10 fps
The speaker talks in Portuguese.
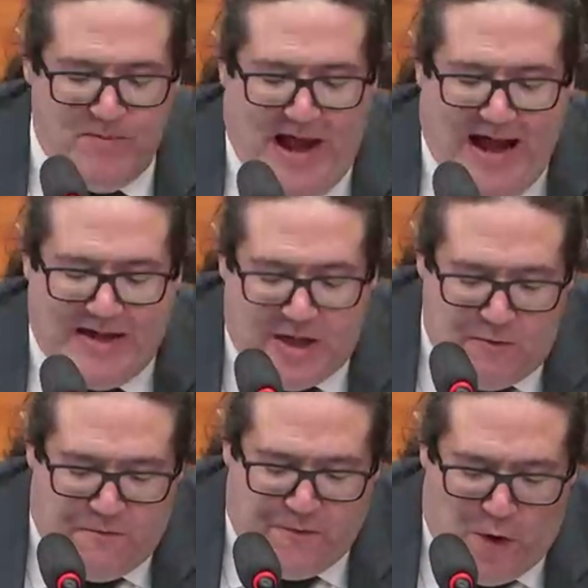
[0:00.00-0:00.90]
a
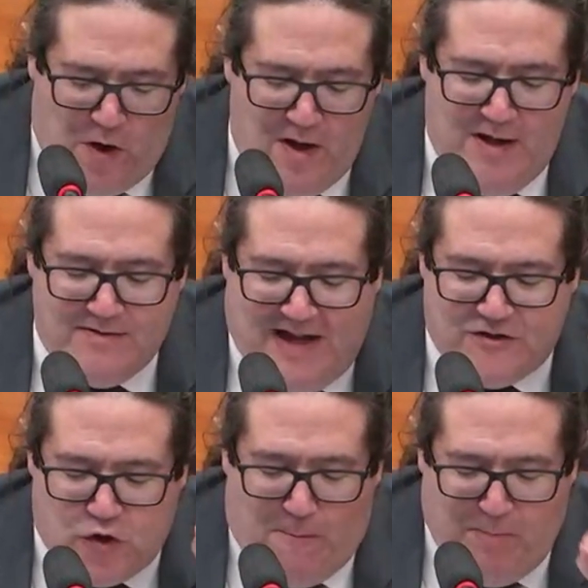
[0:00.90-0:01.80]
info
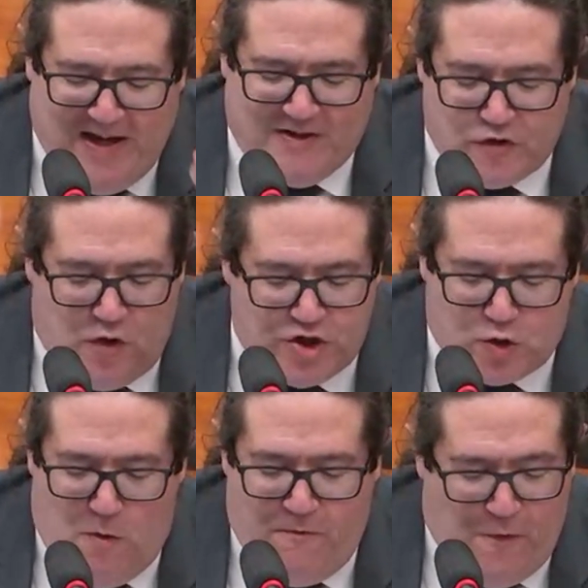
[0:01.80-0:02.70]
das operações
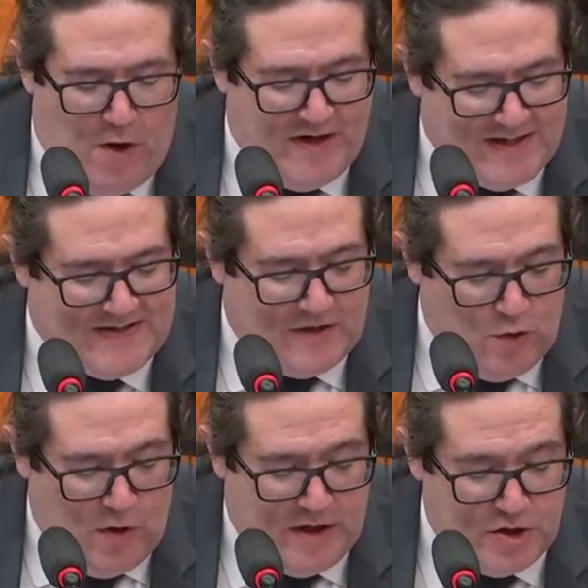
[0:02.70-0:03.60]
com
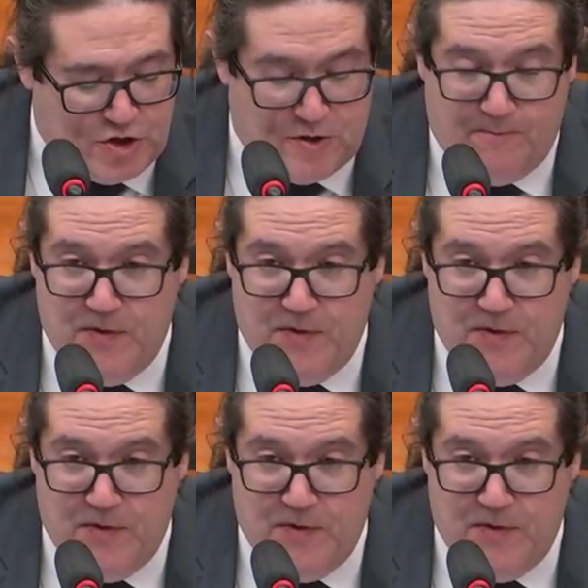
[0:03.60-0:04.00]
fornecedores.